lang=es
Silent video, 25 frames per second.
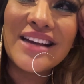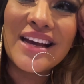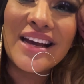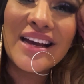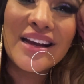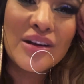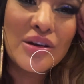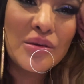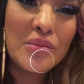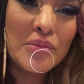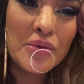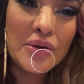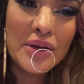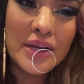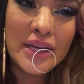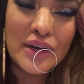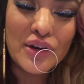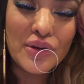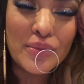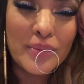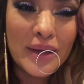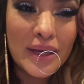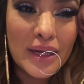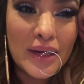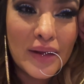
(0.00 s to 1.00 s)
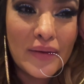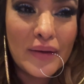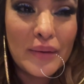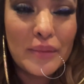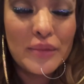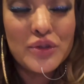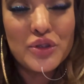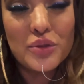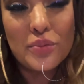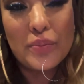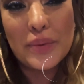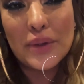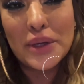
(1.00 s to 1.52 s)
ya como que no me
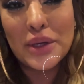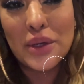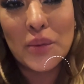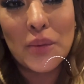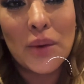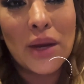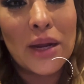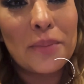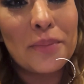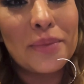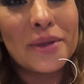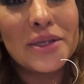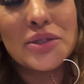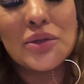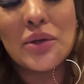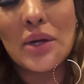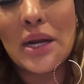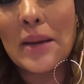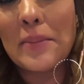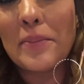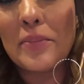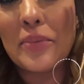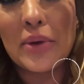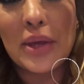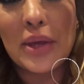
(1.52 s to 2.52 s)
agradaba mucho, pero igual pues yo la